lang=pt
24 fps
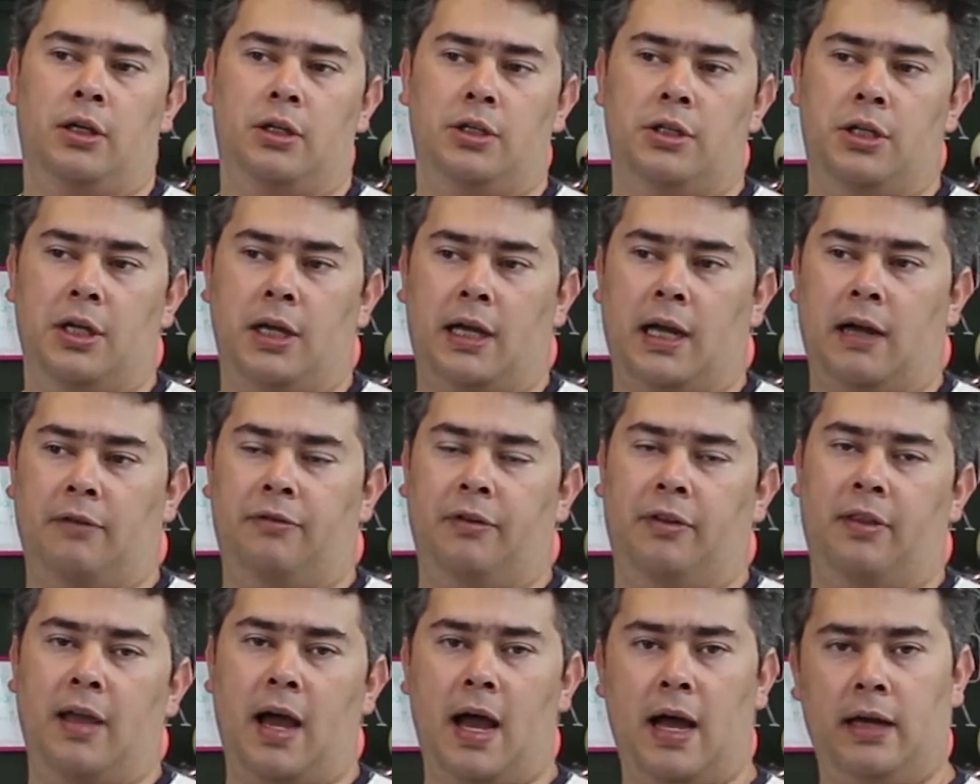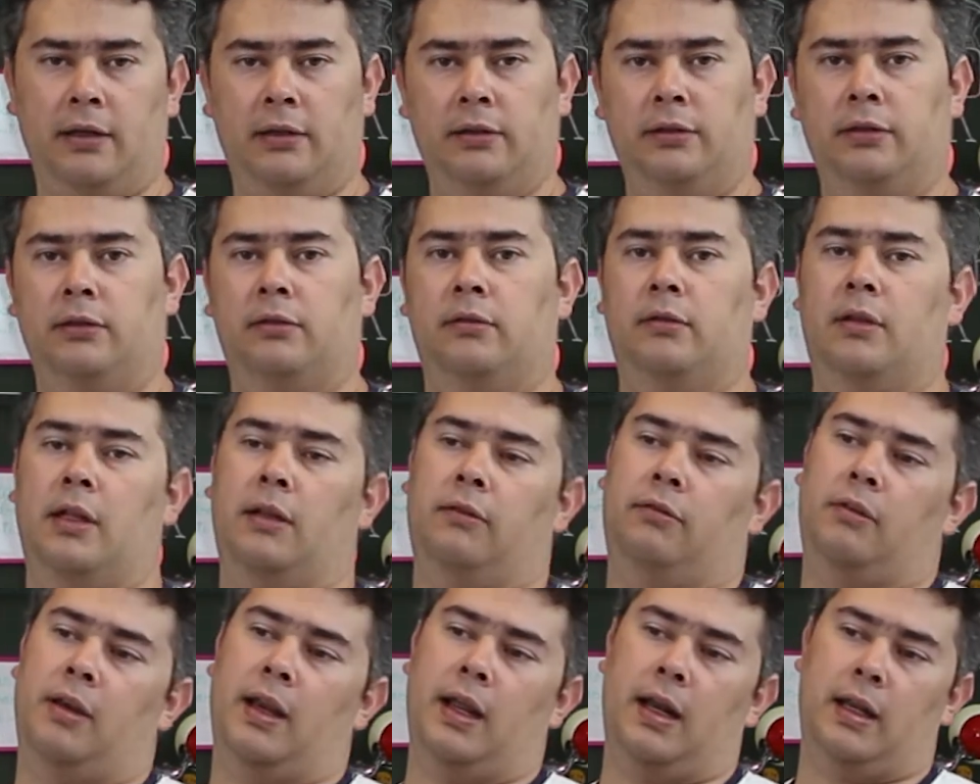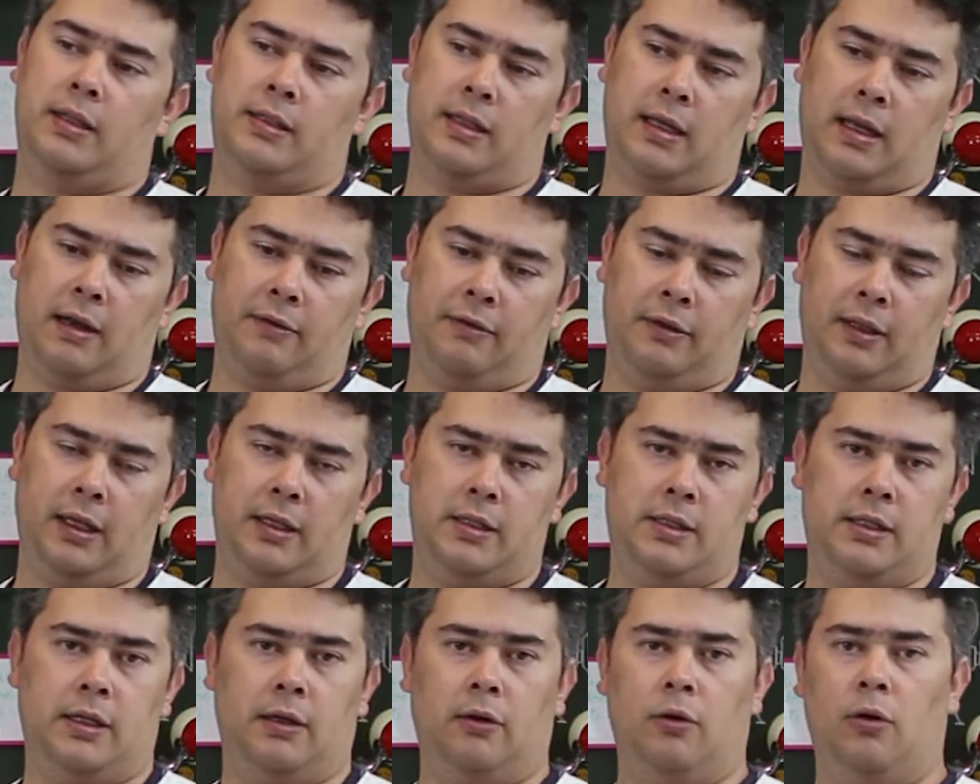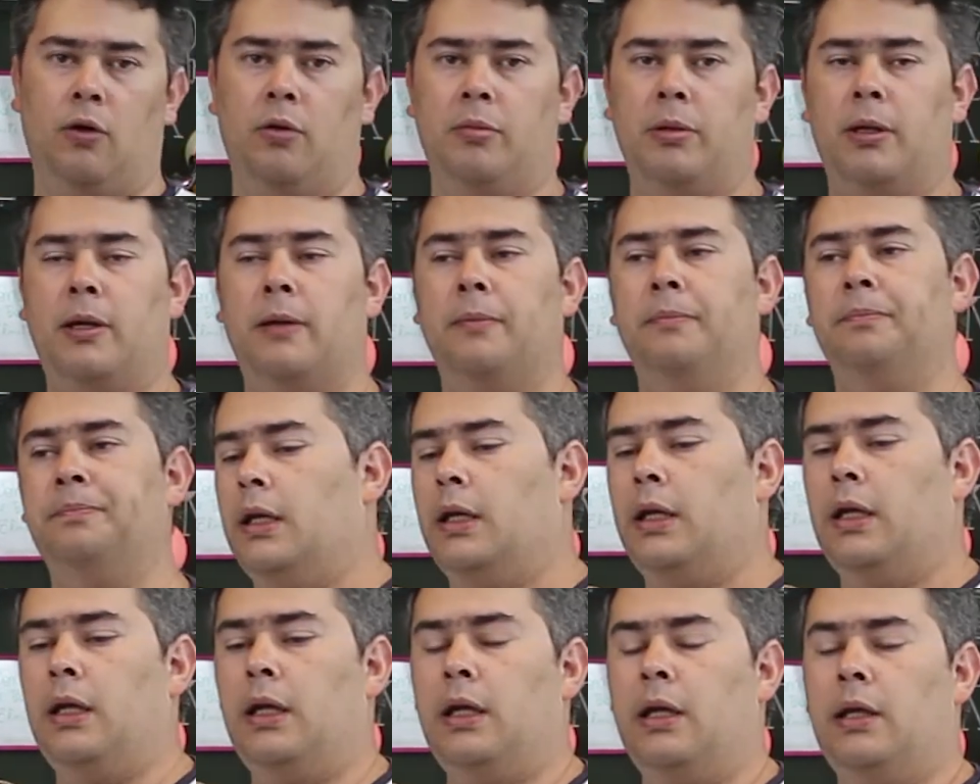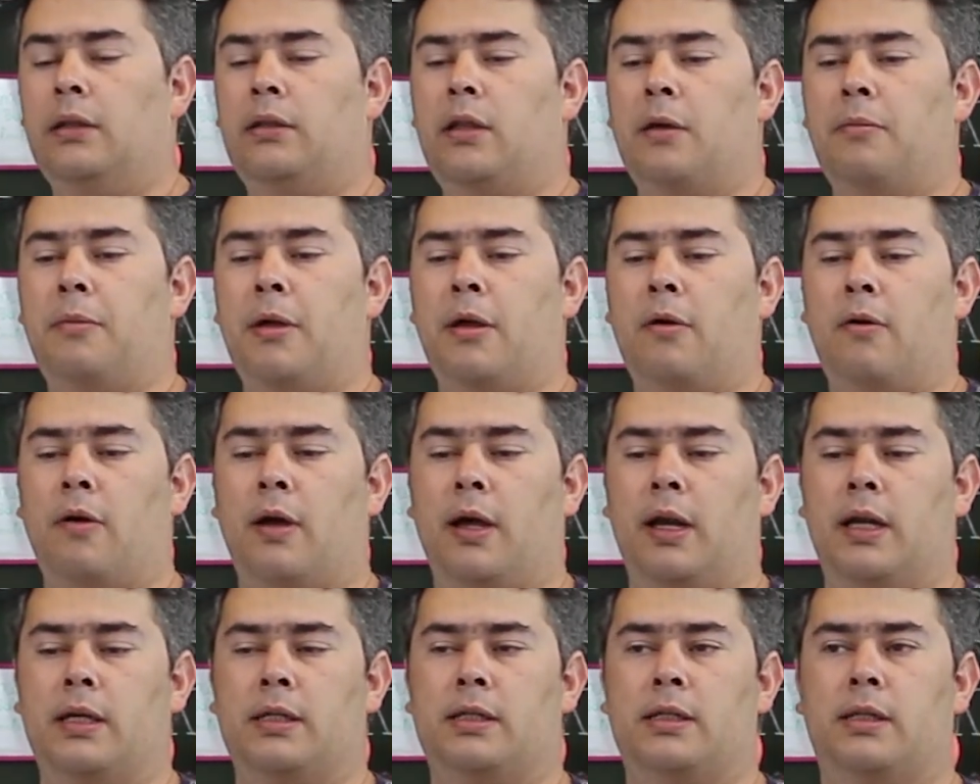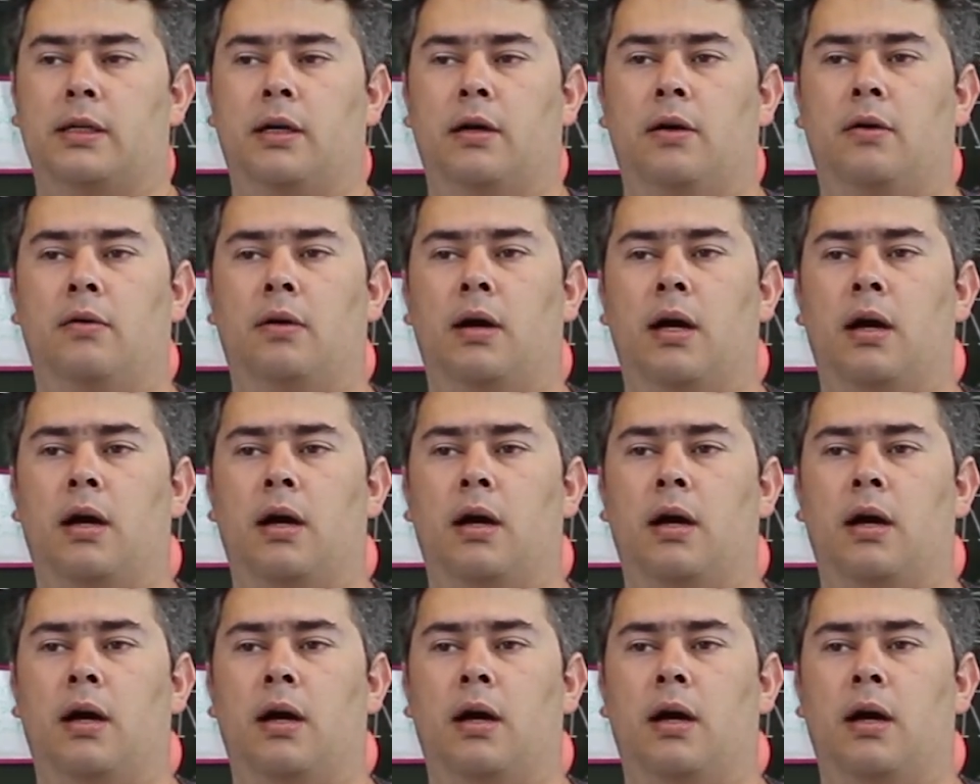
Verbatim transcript: de cavidades, dentre elas a cavidade celômica, e também com relação